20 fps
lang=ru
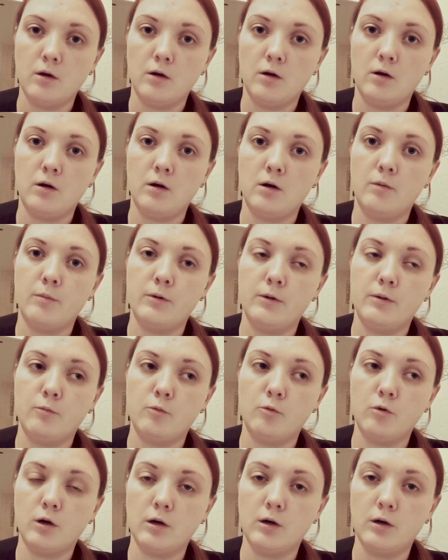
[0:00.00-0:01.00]

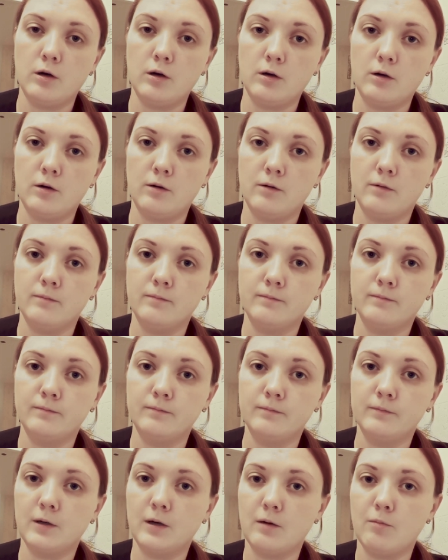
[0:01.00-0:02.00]
потому как э,
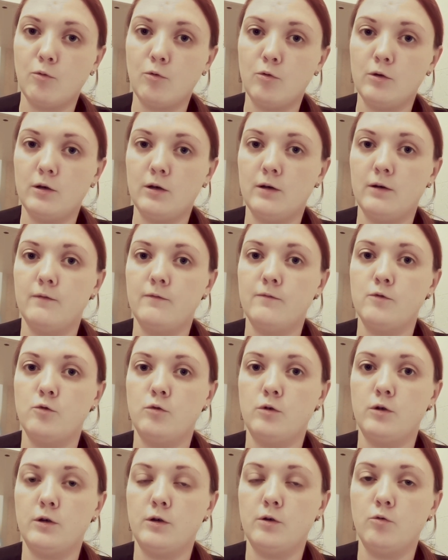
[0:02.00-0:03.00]
работа
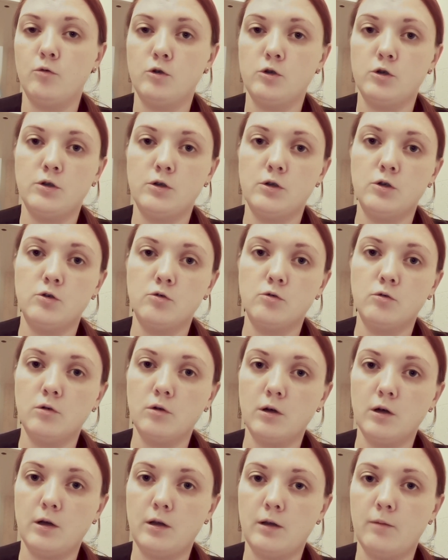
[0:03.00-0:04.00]
все-таки очень
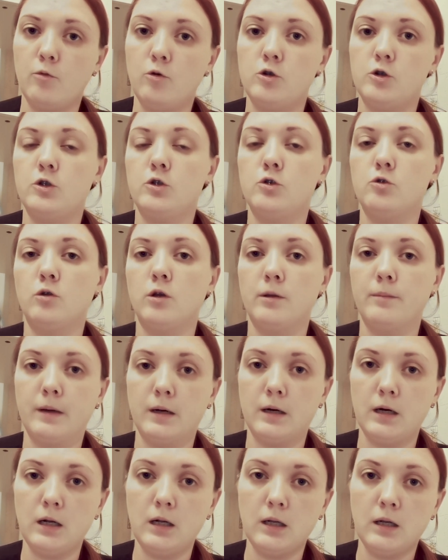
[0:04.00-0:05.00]
тяжелая, она больше тяжелая
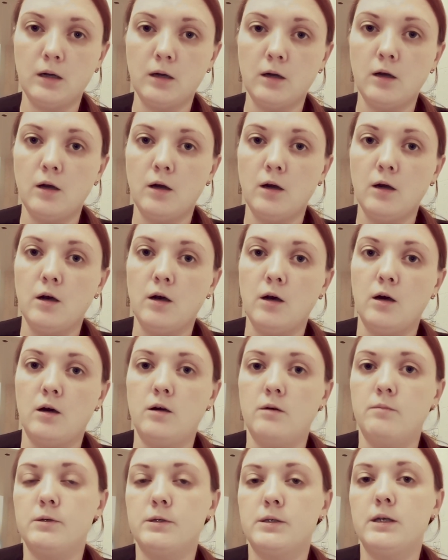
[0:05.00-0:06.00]
морально,
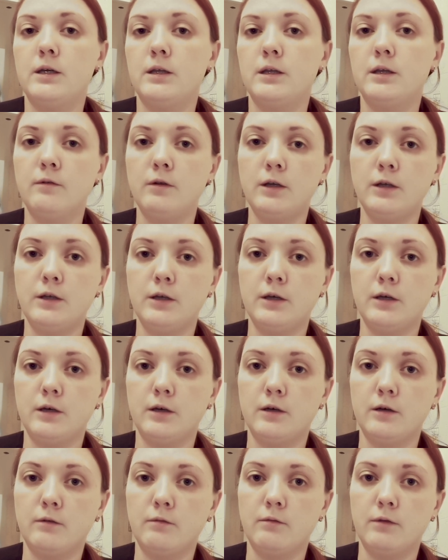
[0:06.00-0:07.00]
постоянное
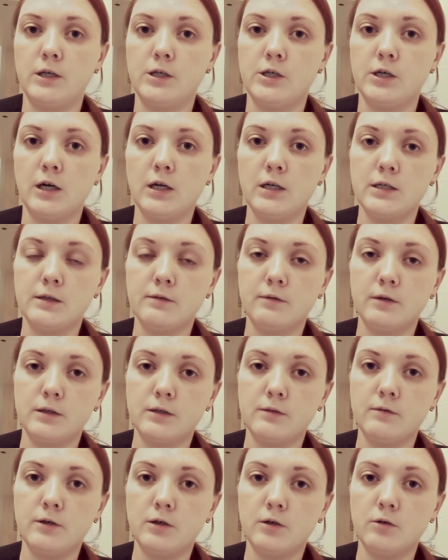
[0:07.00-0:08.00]
давление начальства
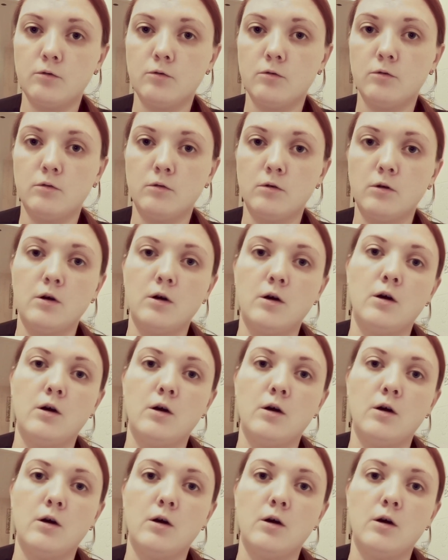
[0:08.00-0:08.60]
сверху,